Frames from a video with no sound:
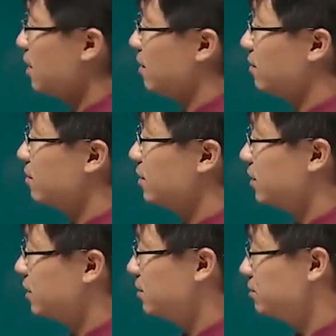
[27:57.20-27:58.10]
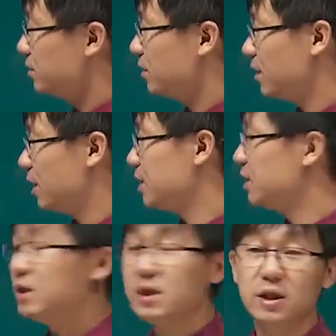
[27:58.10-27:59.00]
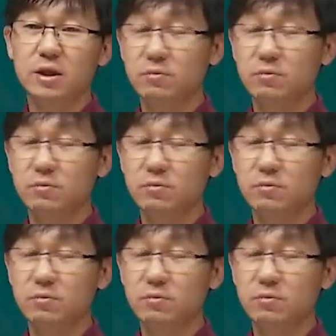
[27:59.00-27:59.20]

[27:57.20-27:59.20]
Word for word: 高信呃信息的这